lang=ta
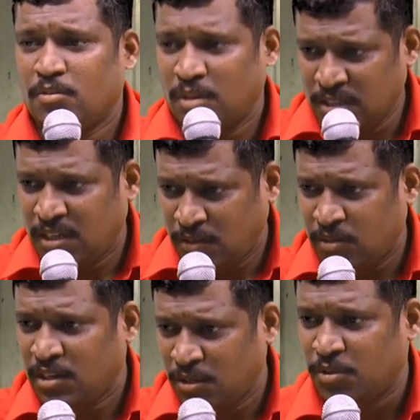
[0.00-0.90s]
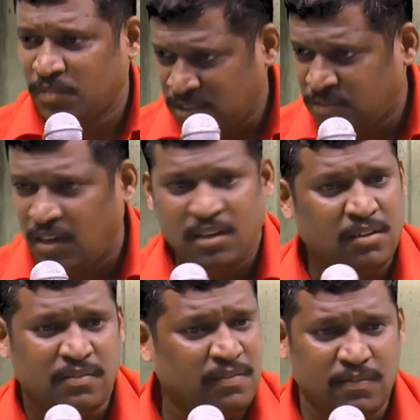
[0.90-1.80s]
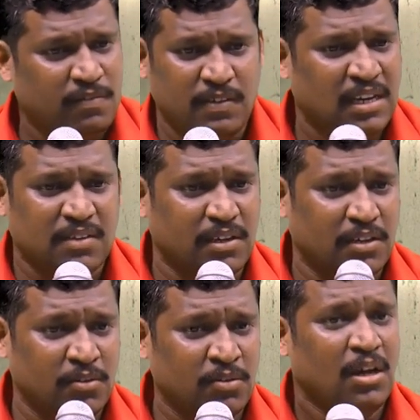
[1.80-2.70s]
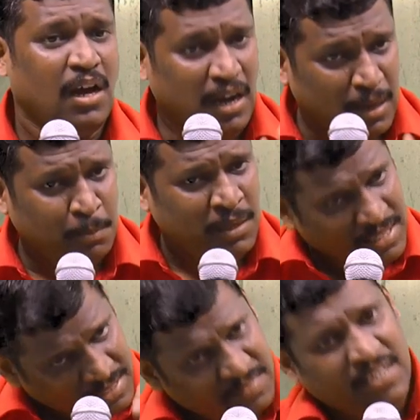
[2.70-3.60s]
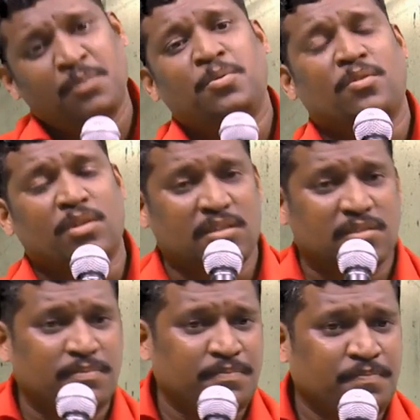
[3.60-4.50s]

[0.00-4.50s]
குழந்த ஒரு ரெண்டு மூணு வயசு வாழ வளர்கிற வரைக்கும் அம்மா எந்த வேலைக்கு போகக்கூடாது